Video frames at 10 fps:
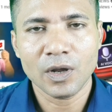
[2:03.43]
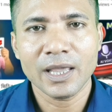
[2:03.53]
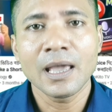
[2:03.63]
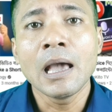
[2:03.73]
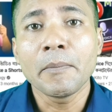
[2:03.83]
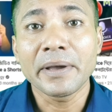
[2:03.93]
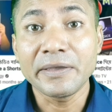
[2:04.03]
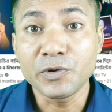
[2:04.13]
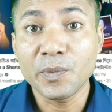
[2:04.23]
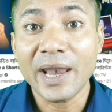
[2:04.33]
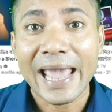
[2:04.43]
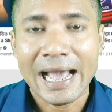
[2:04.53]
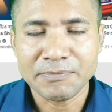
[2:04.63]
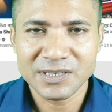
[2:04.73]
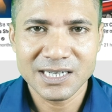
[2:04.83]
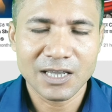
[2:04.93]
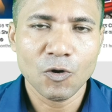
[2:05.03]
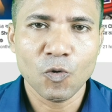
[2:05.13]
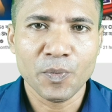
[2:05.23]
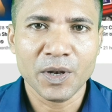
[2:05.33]
করে বা ইউটিউবের অ্যাপসটিকে
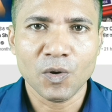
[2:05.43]
ওপেন